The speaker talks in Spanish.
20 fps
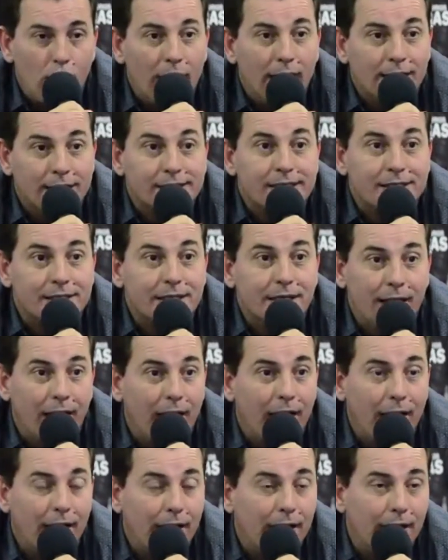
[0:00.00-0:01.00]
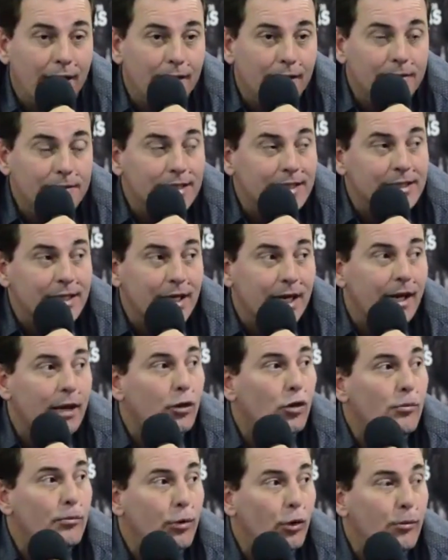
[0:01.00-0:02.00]
la necesidad de, tener el
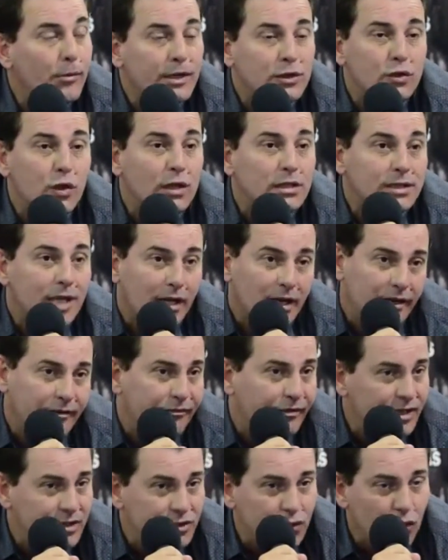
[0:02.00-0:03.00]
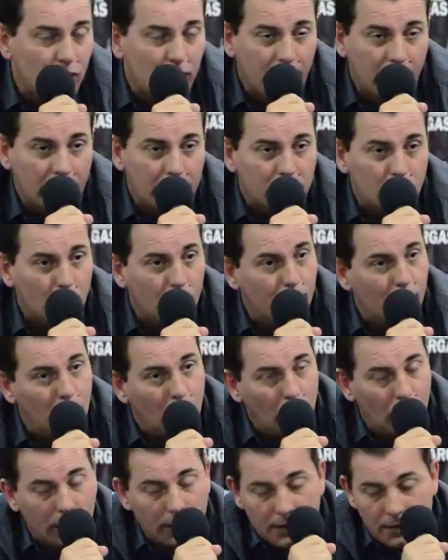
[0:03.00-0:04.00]
compromiso y el sacrificio que, tuvimos
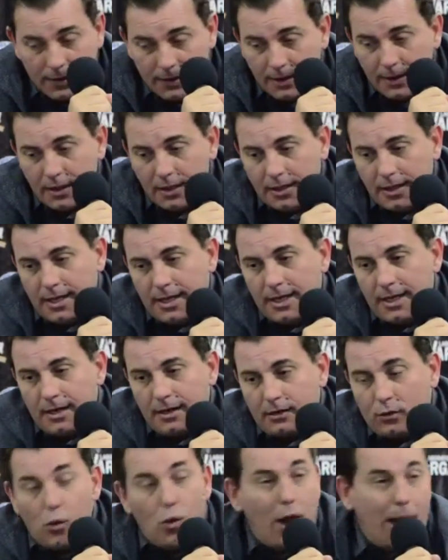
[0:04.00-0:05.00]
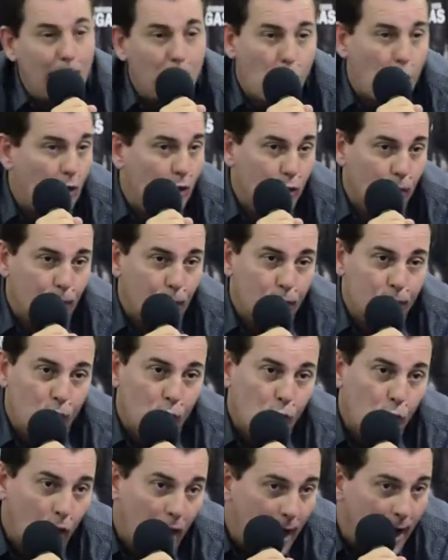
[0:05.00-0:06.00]
hoy. Eh, jugamos cuando pudimos
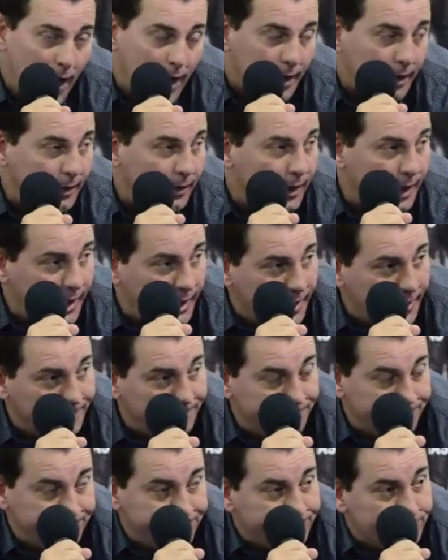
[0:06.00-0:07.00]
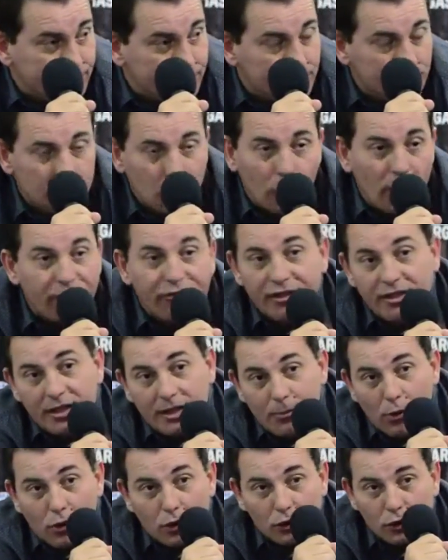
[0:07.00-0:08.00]
jugar, eh, nos
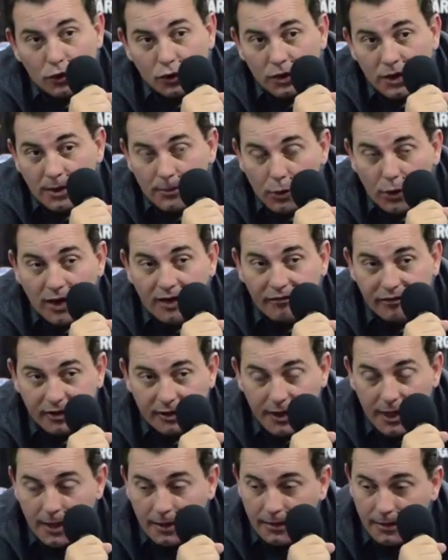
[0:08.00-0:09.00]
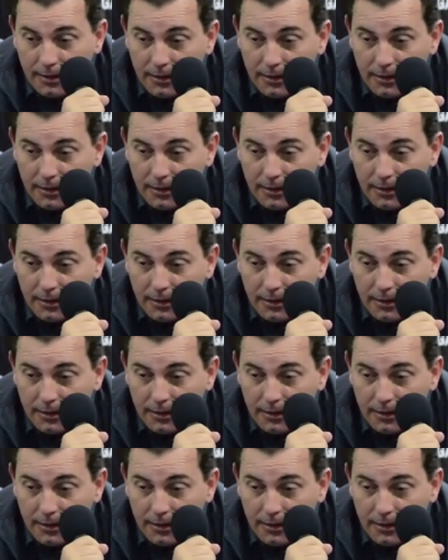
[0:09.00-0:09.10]
defendimos cuando nos teníamos que defender,